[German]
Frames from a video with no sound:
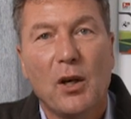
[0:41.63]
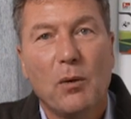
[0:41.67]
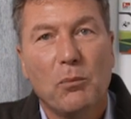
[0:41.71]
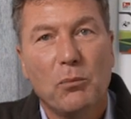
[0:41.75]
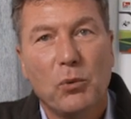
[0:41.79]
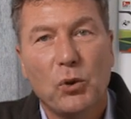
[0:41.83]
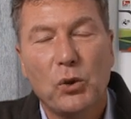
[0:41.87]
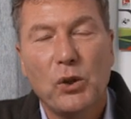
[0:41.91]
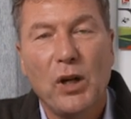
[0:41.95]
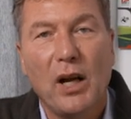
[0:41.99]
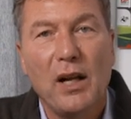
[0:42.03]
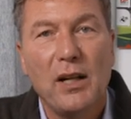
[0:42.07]

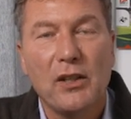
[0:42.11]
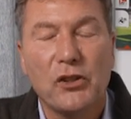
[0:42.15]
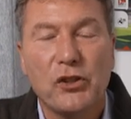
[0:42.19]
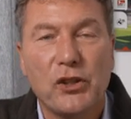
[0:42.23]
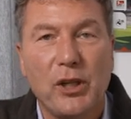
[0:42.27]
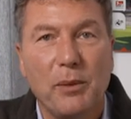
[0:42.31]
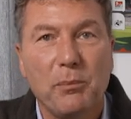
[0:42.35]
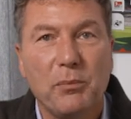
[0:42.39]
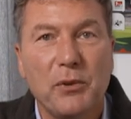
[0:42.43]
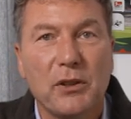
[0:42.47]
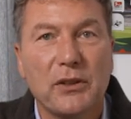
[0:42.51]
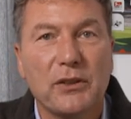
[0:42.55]
Pokal,
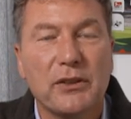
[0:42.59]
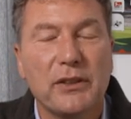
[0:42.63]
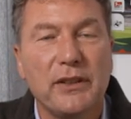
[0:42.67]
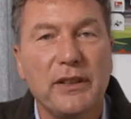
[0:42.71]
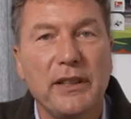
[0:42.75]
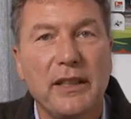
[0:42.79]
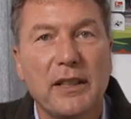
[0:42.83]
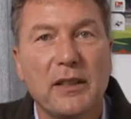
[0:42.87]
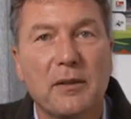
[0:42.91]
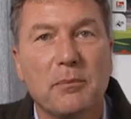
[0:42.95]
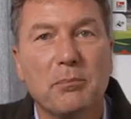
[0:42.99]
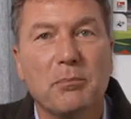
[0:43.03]
Champions
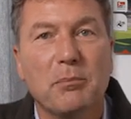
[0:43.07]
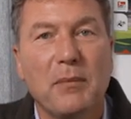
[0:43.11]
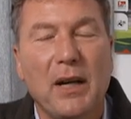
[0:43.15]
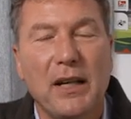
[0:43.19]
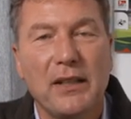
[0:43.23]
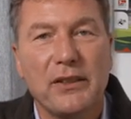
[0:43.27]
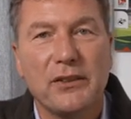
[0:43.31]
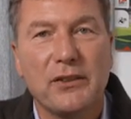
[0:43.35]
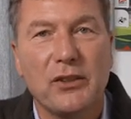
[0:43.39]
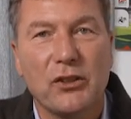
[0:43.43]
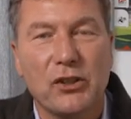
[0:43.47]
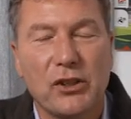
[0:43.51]
League,
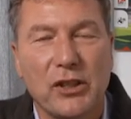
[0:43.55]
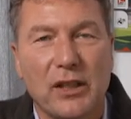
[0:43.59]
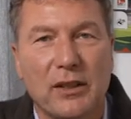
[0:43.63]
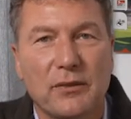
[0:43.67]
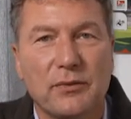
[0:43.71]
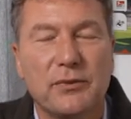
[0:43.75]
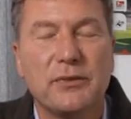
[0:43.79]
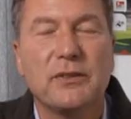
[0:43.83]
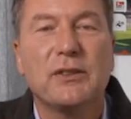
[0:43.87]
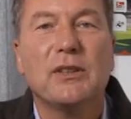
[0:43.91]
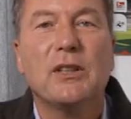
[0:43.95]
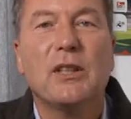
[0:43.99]

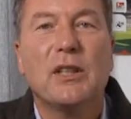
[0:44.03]
Meisterschaft.